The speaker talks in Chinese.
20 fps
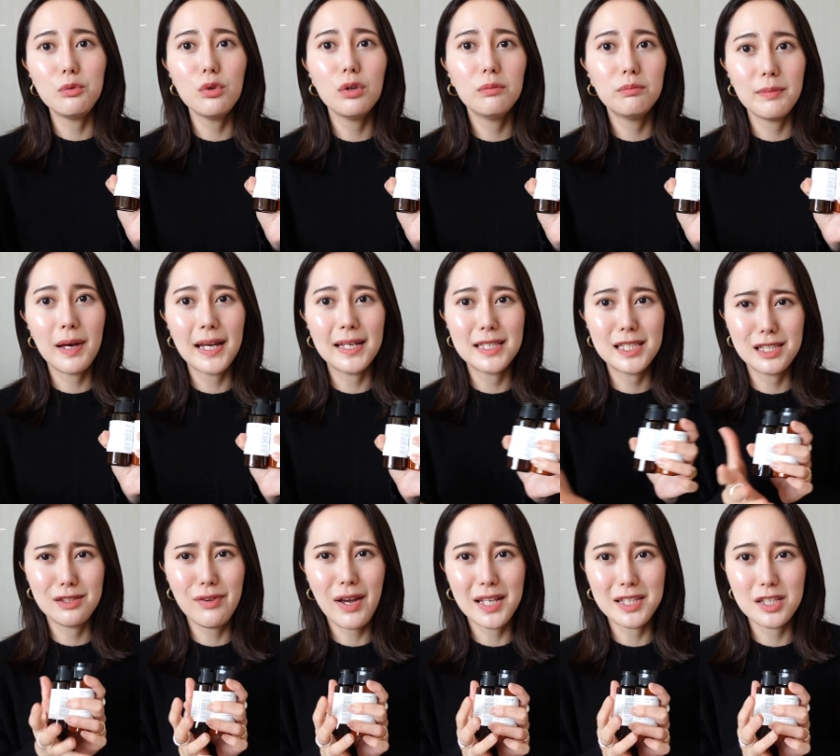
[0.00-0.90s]
院买
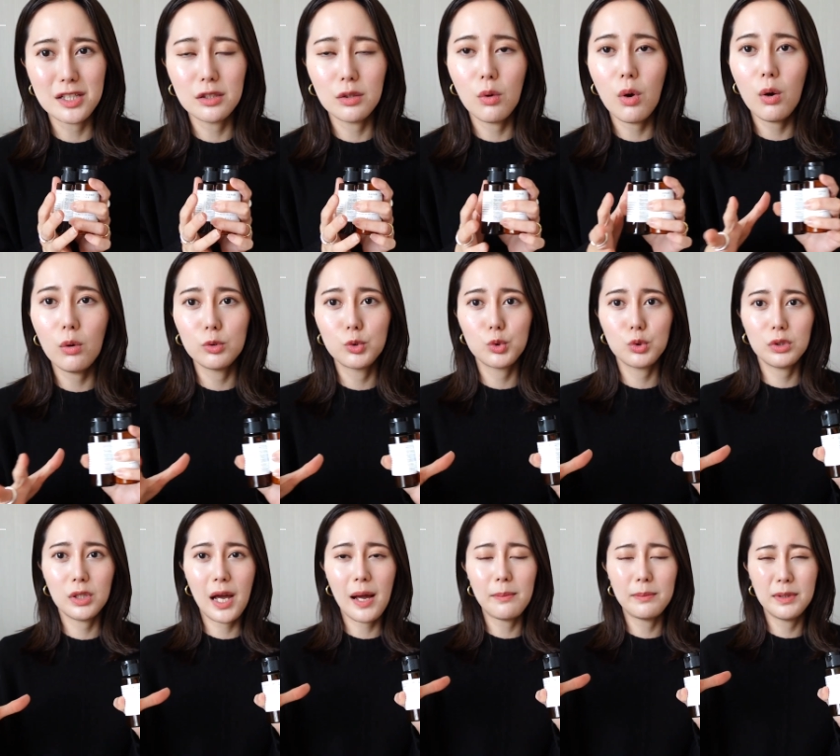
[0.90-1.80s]
洗发精的话，我觉
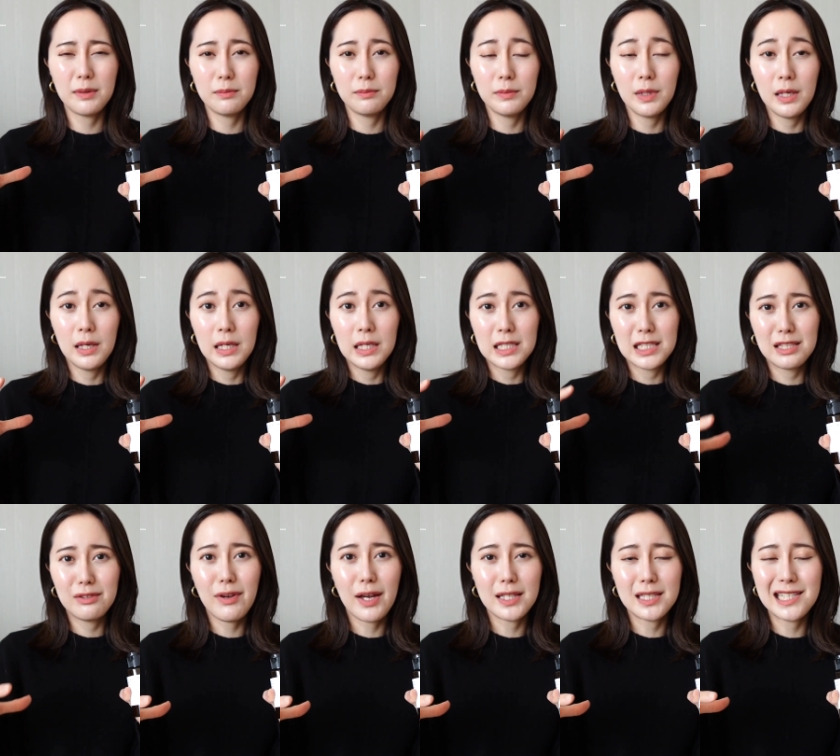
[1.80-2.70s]
得他们的
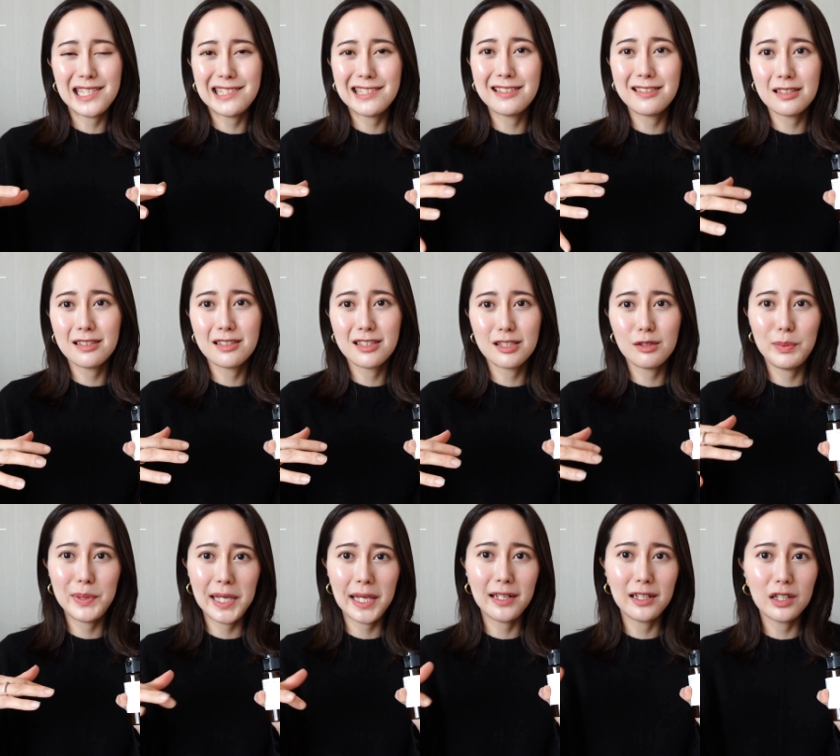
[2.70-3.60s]
洗发精是真的是
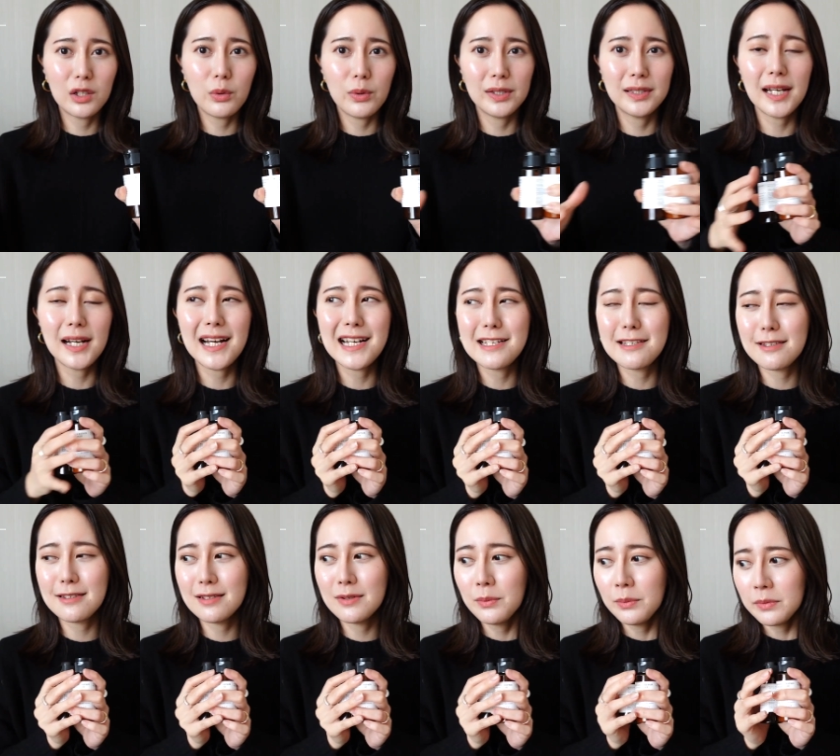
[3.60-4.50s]
偏贵，大概
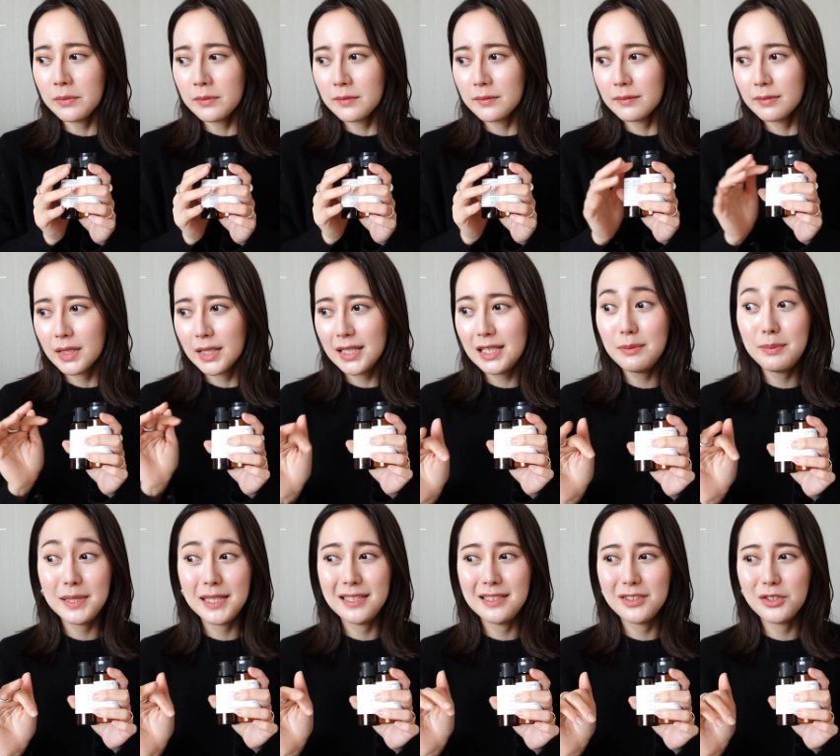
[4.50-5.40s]
是一
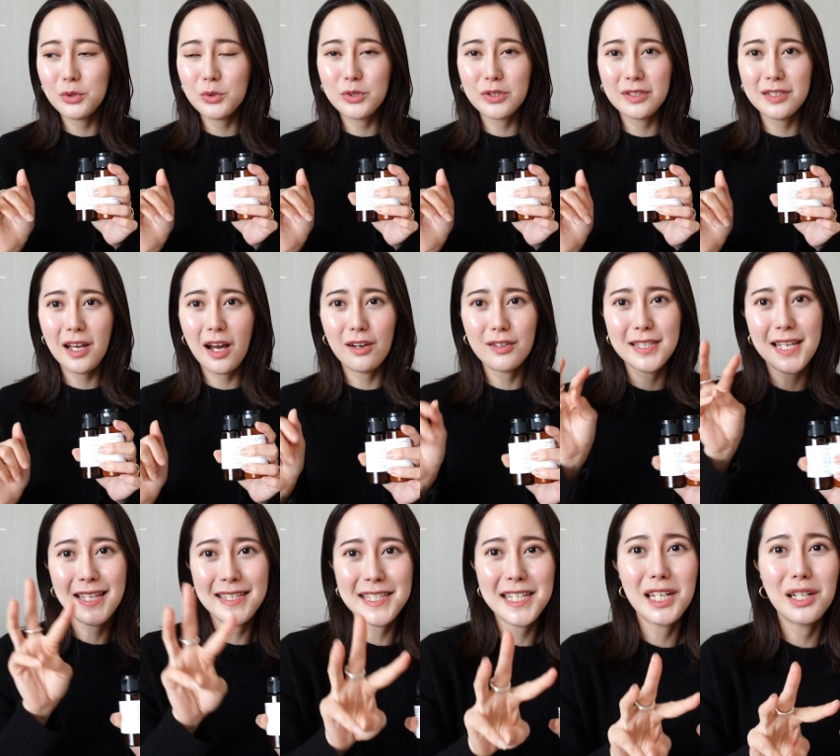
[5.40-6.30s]
瓶都是要
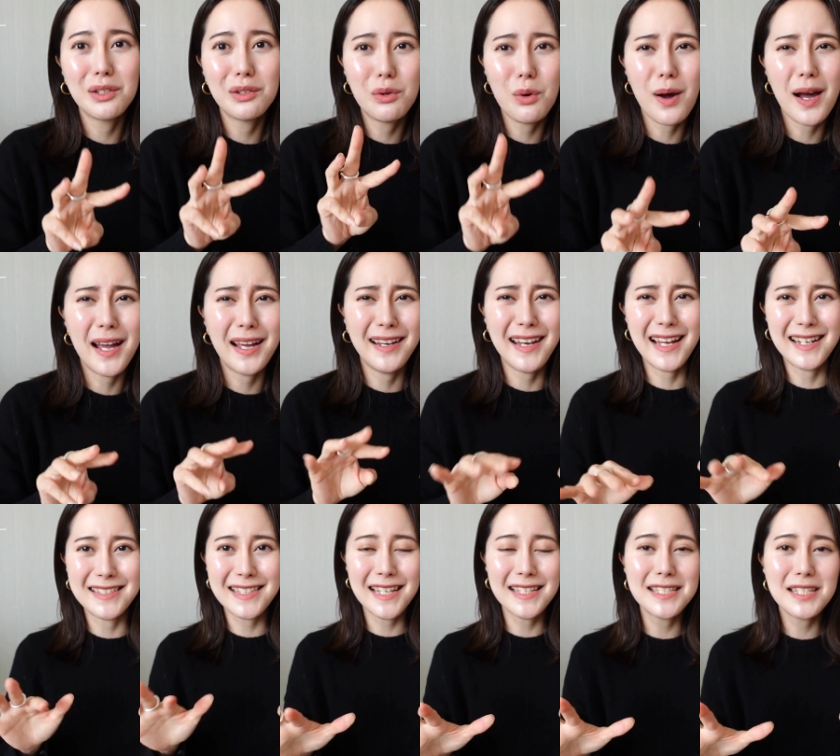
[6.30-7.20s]
三千块，两
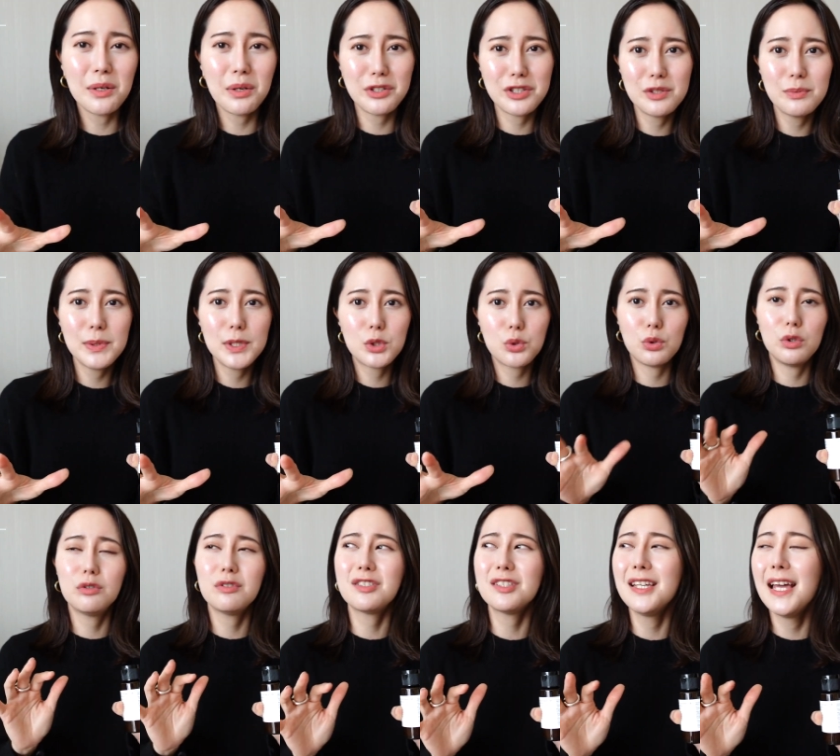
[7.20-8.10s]
三千块日币左
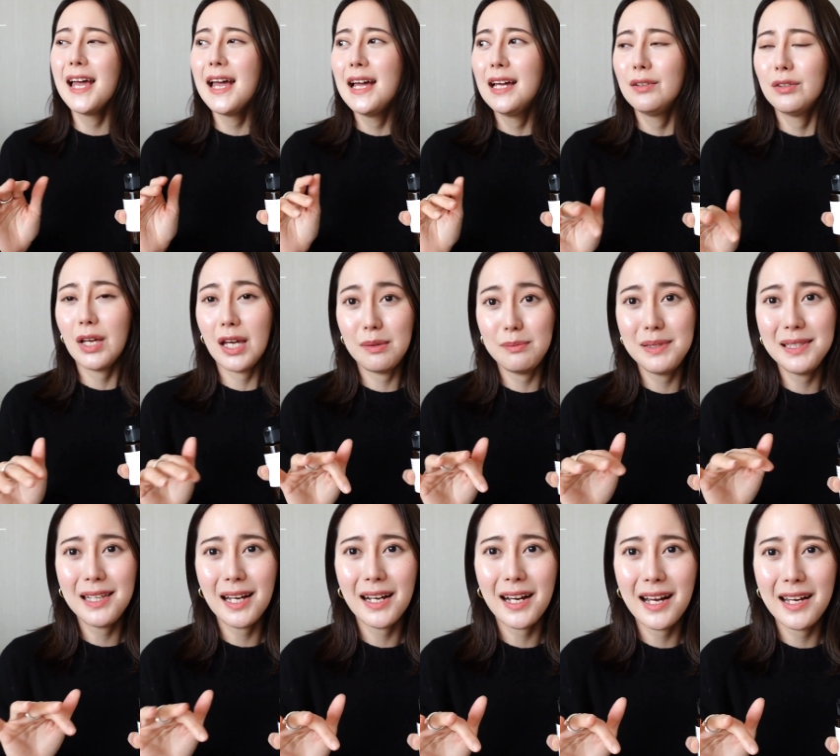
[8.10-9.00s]
右，就是台币
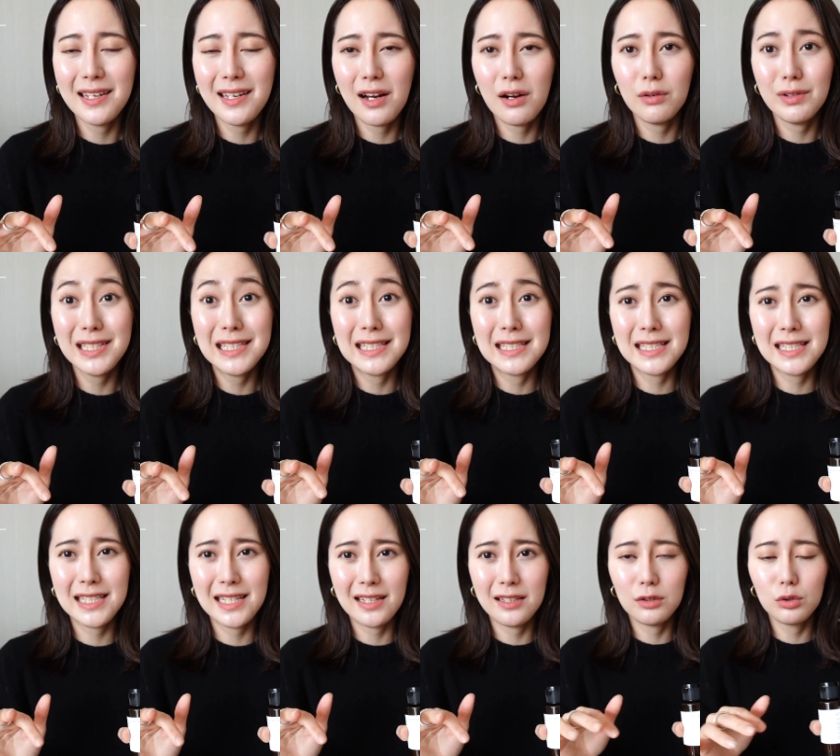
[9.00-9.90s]
大概要一
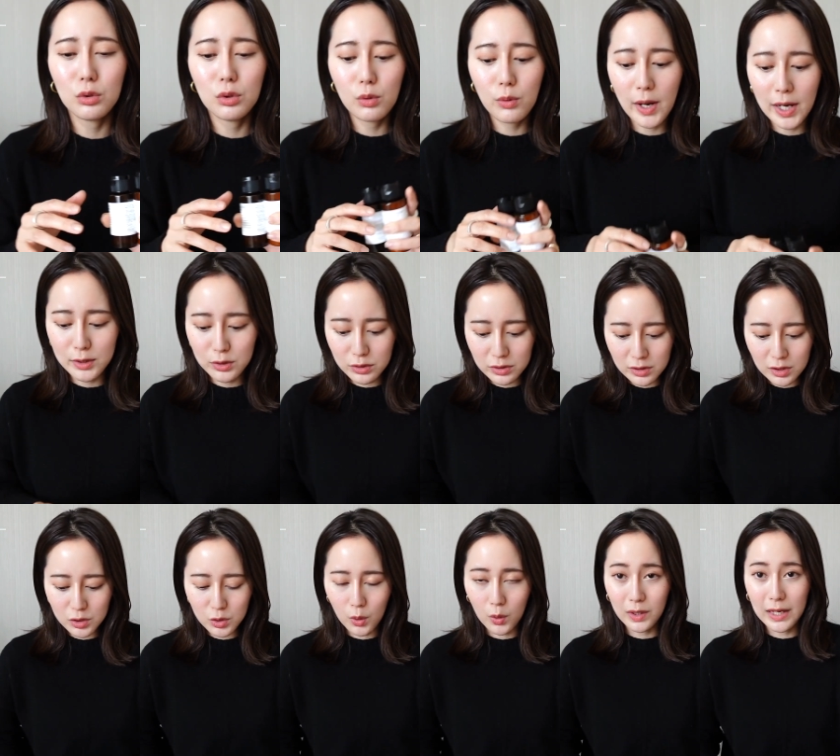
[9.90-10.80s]
千多块，就是
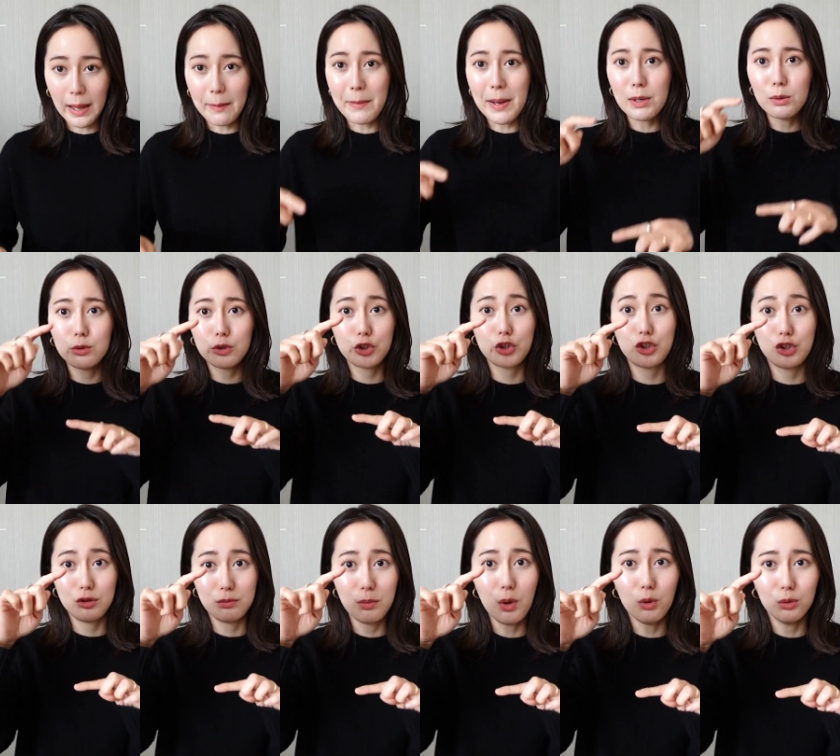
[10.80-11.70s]
那种两百五
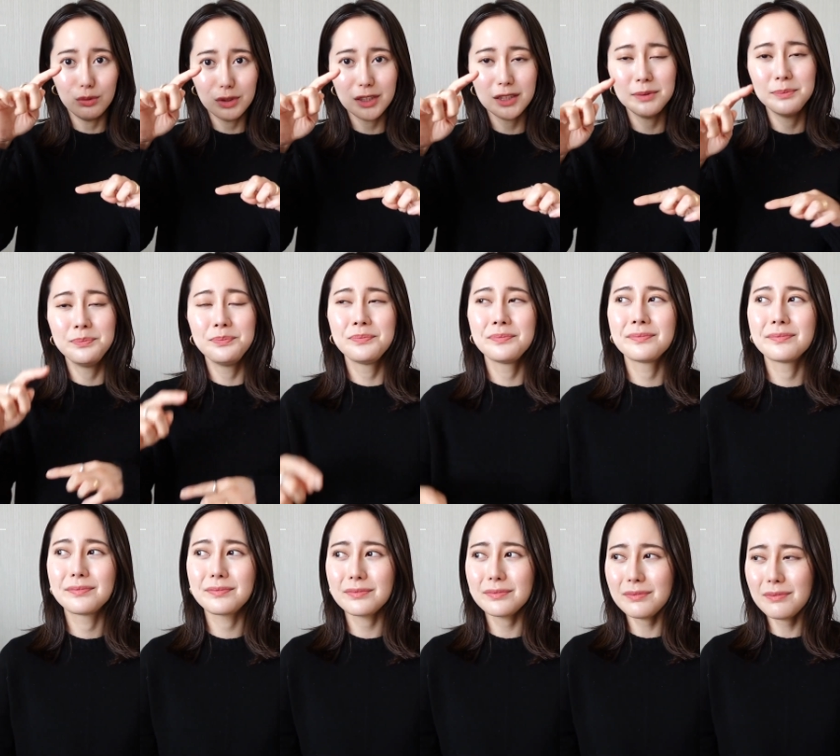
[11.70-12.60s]
十 ml 的。
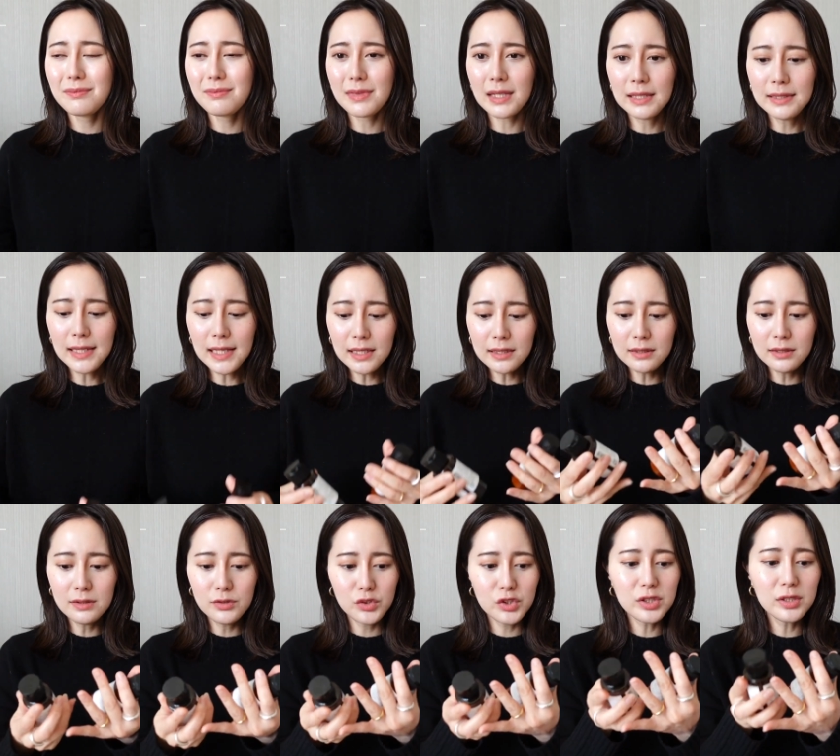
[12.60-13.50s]
那
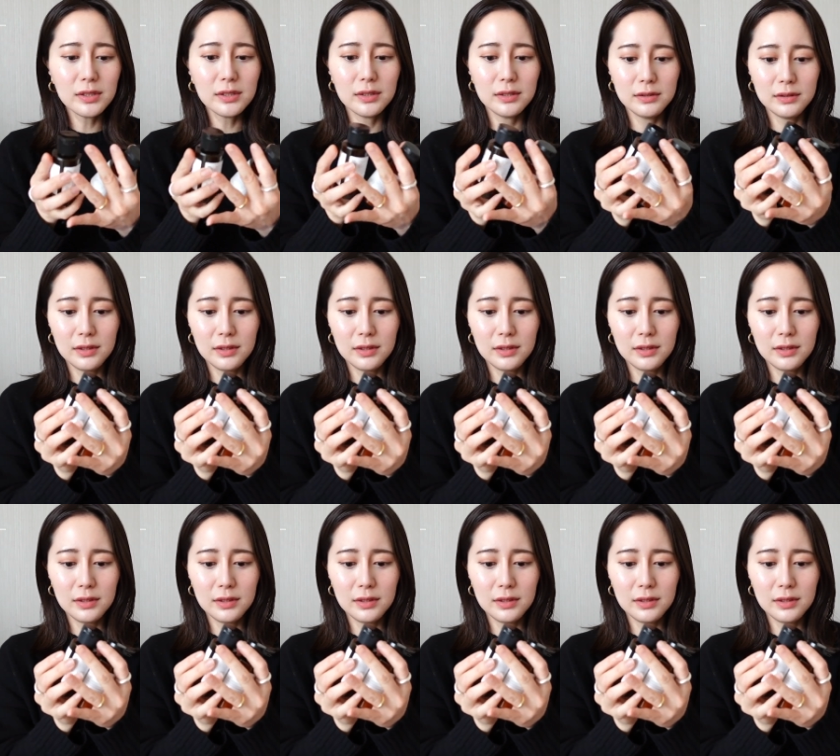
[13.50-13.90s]
呢，这个